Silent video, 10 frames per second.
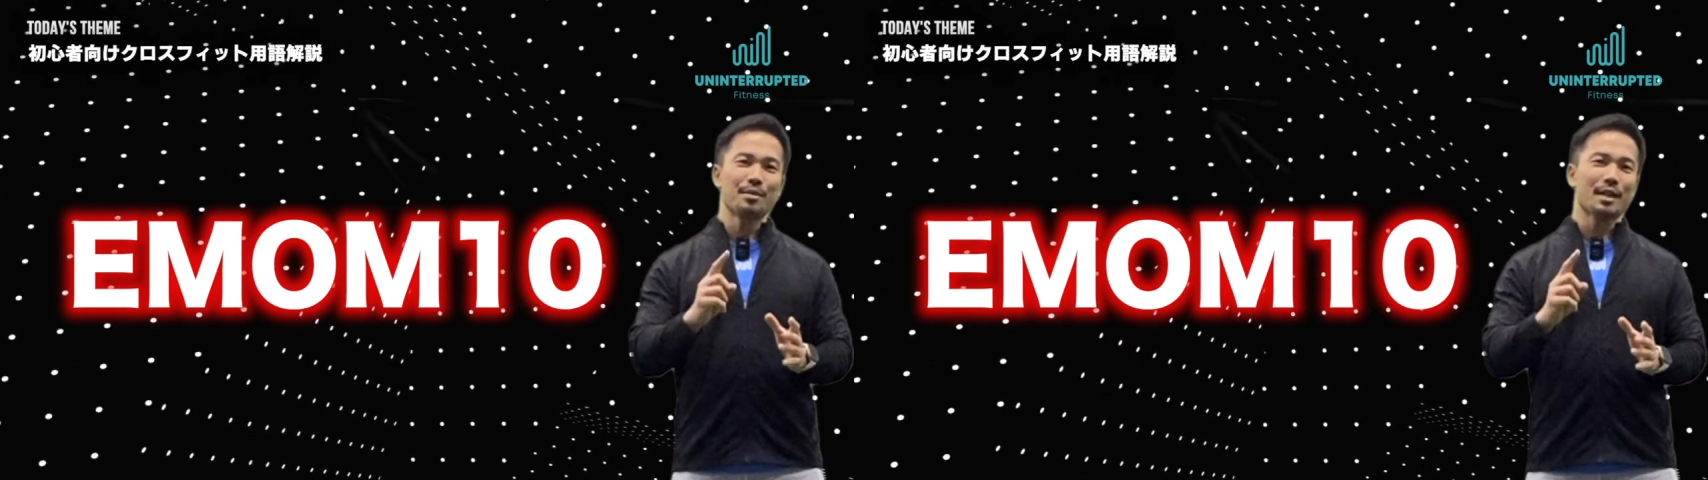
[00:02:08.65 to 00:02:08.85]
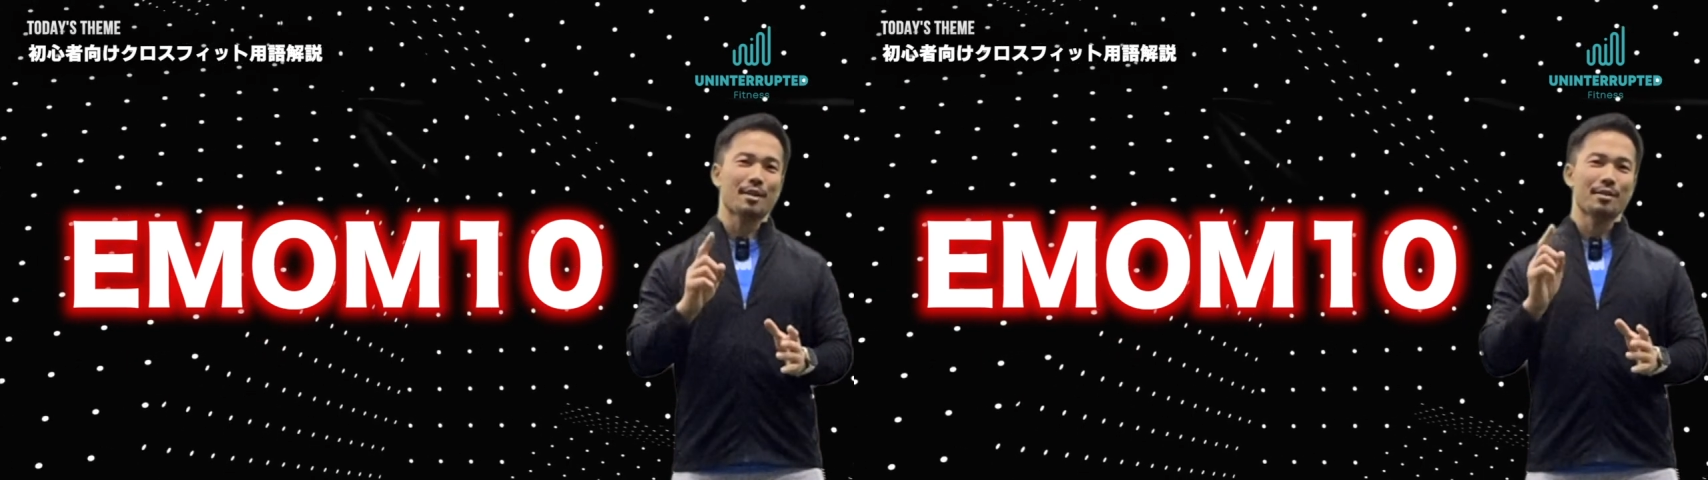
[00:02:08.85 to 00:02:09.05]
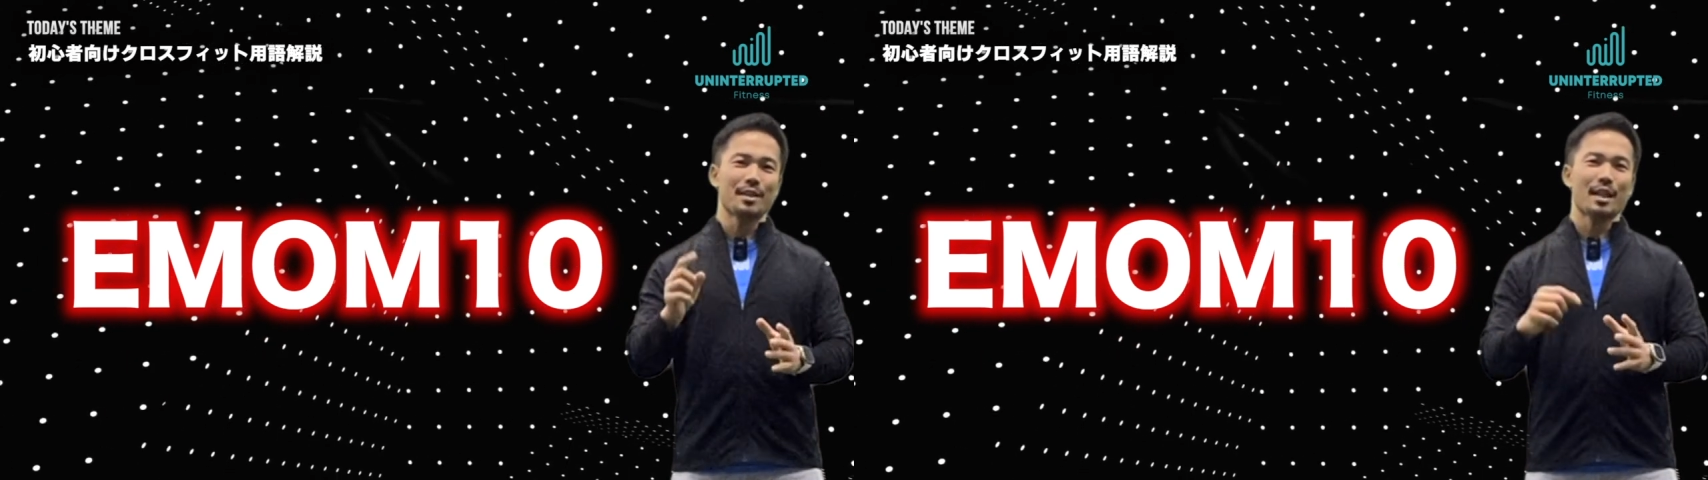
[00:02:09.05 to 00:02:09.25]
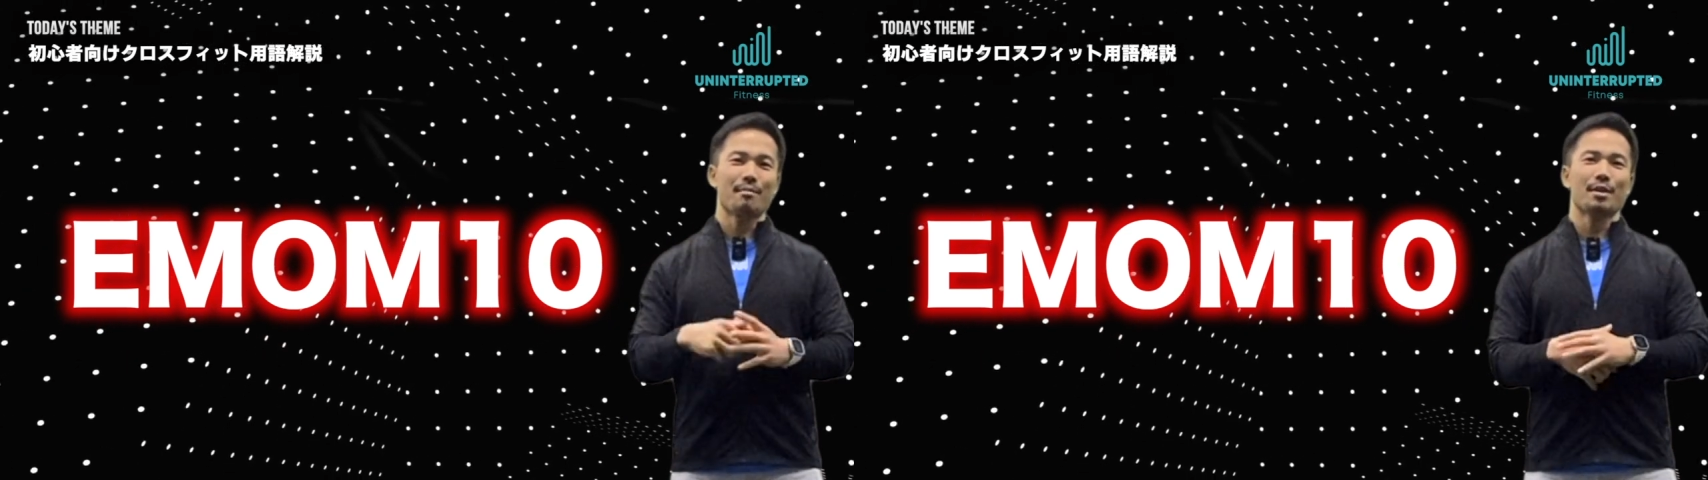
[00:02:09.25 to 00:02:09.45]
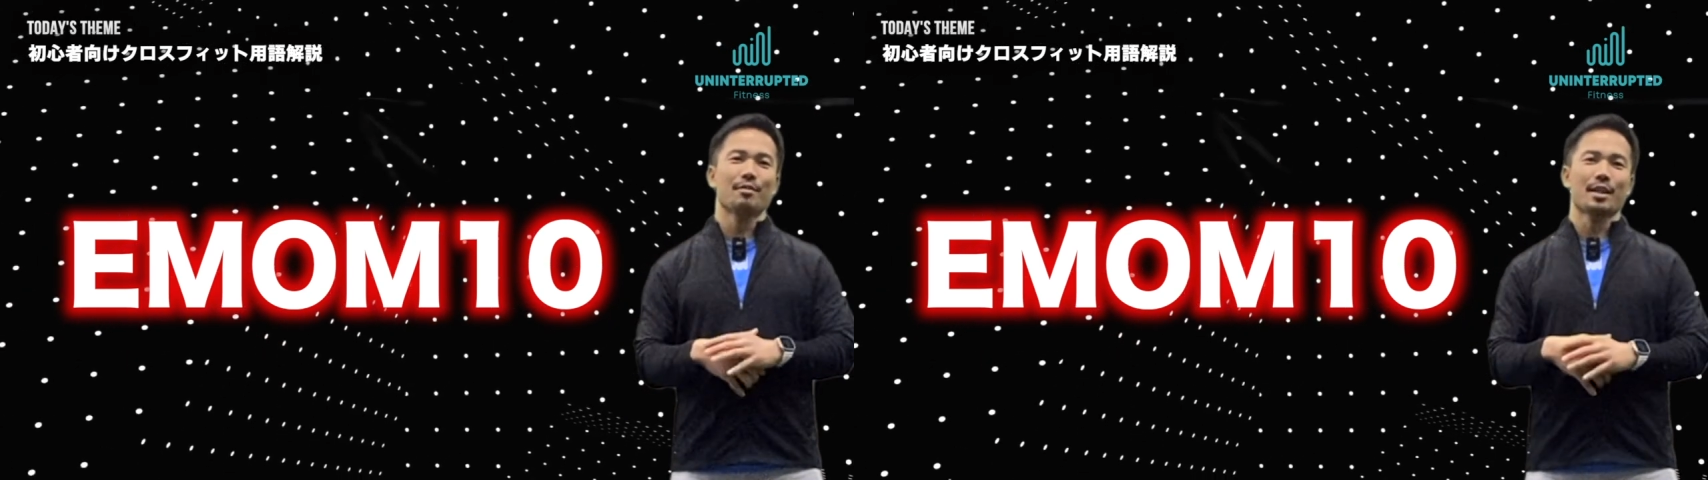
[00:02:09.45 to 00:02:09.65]
分間の
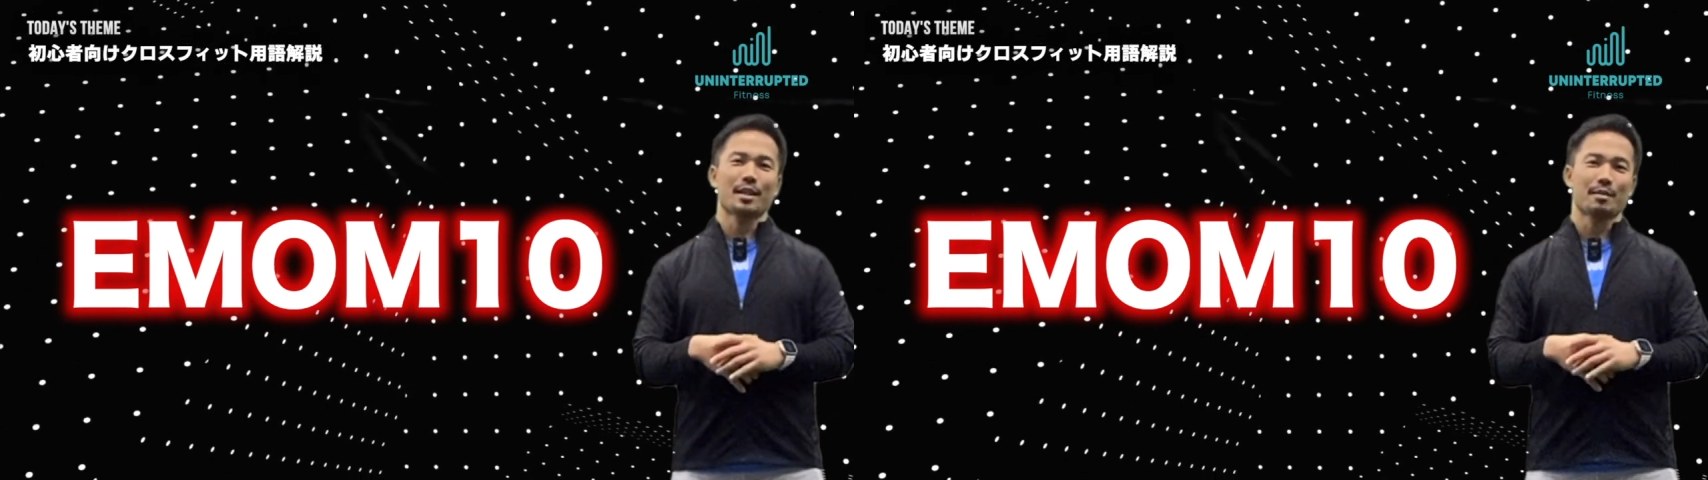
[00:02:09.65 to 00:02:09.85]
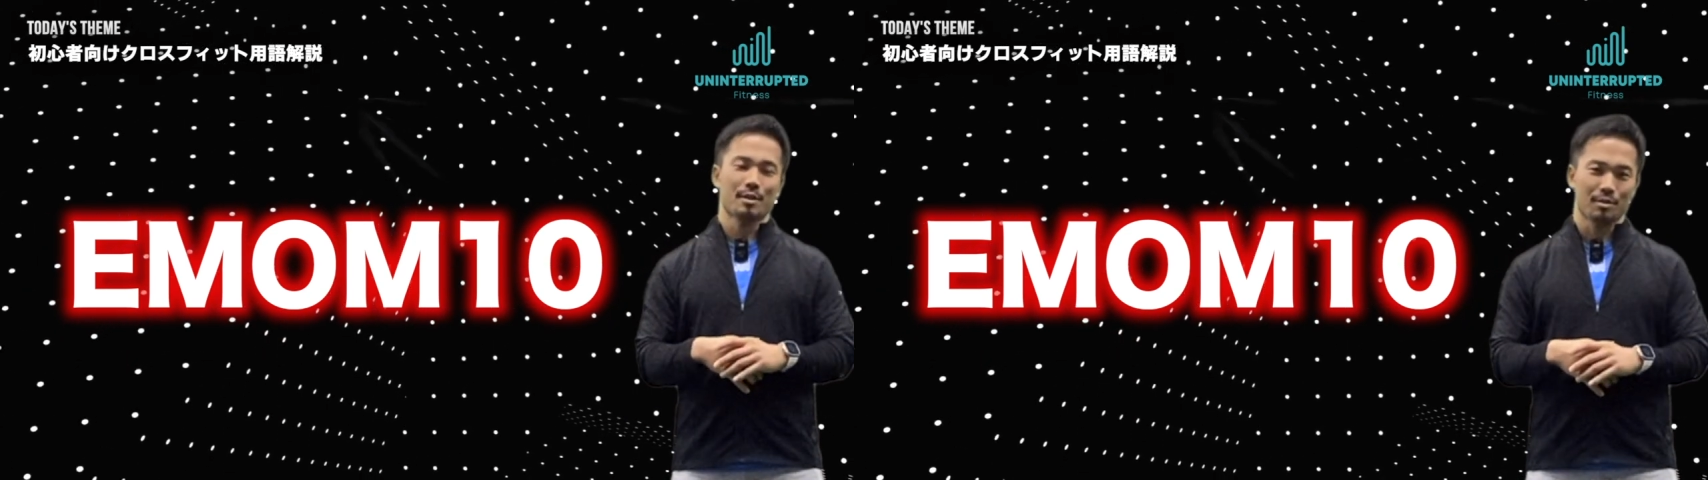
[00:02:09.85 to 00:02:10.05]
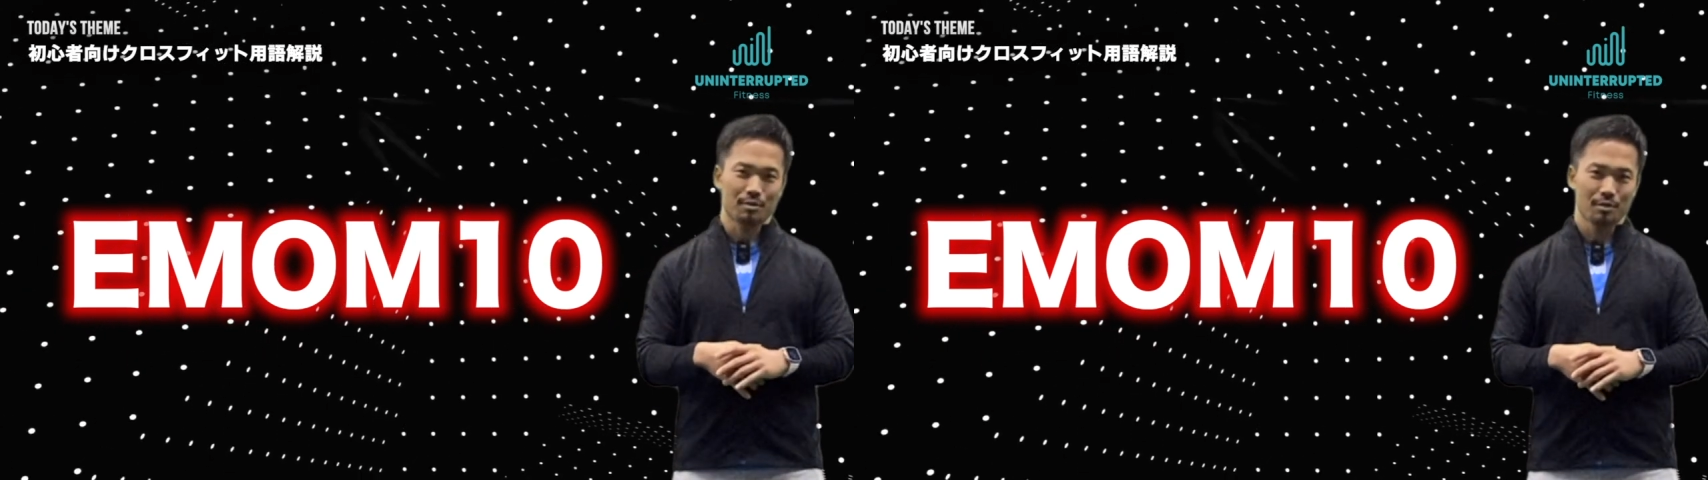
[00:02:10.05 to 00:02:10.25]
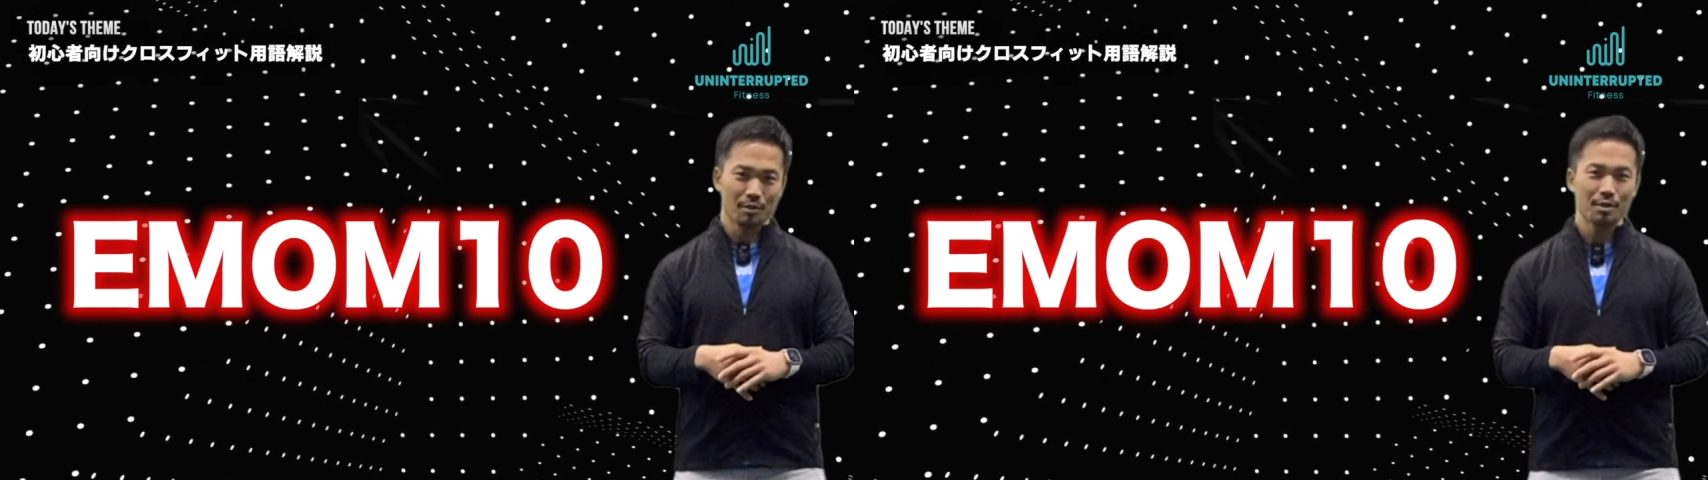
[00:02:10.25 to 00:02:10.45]
インターバルをやっていきましょう